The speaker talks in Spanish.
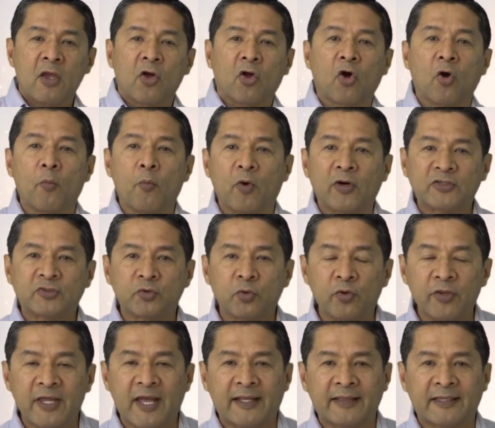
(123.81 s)
Como
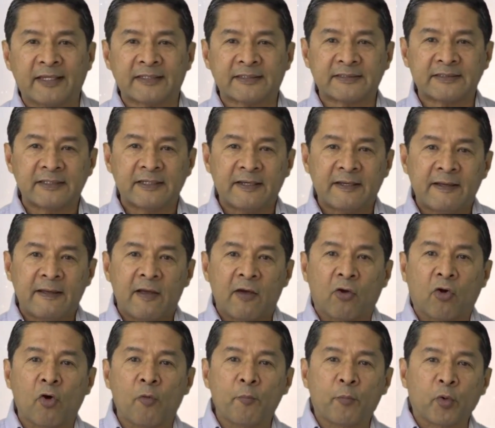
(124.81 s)
estudiantes,
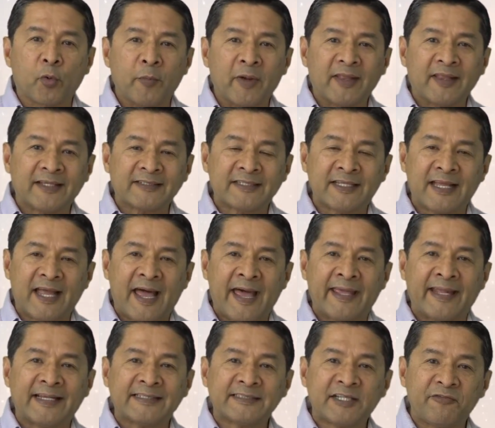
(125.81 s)
comprométanse a
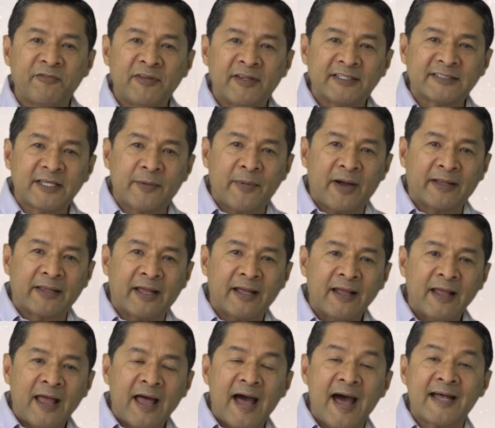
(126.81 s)
ir este fin de semana
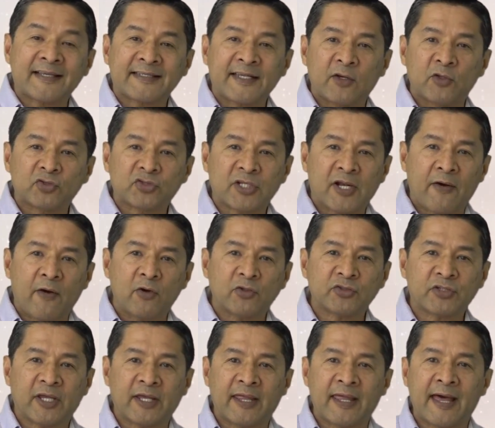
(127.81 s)
a hacer los
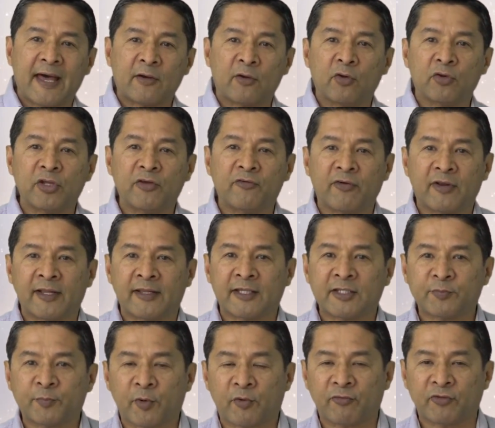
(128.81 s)
trabajos que dejaron los
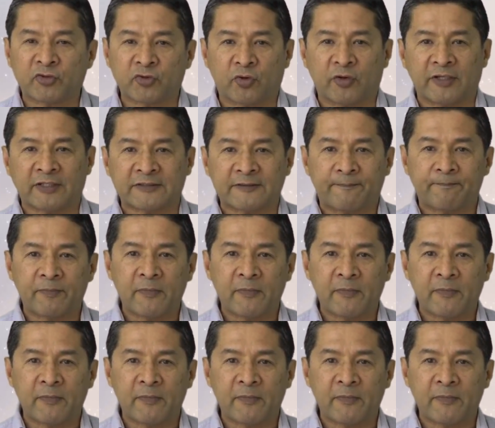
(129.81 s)
diferentes profesores.